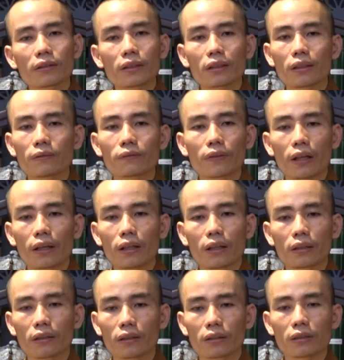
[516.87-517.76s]
chứ không phải
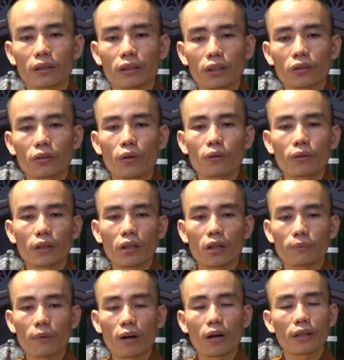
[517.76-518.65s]
là thực sự cái tốt khi
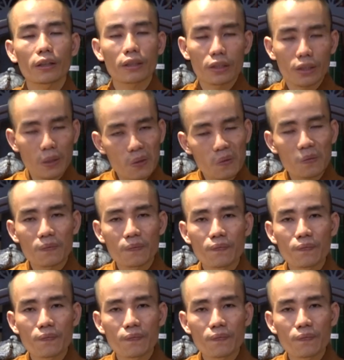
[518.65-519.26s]
họ bỏ hết cái xấu.